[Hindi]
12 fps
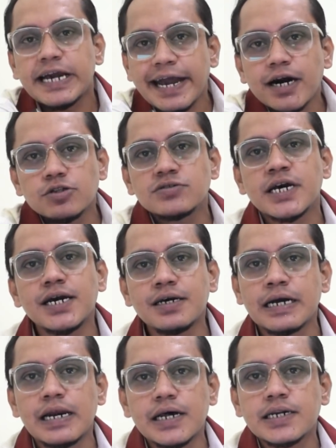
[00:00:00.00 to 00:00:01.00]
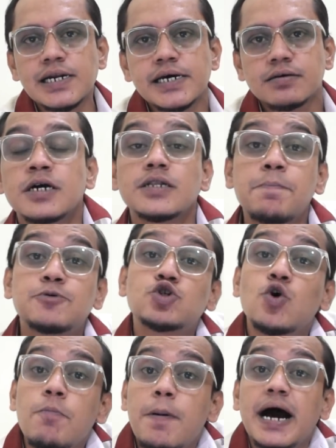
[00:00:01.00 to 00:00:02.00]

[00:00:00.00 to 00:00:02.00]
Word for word: दिखेगा तो सही क्लियर क्लियर कहता जो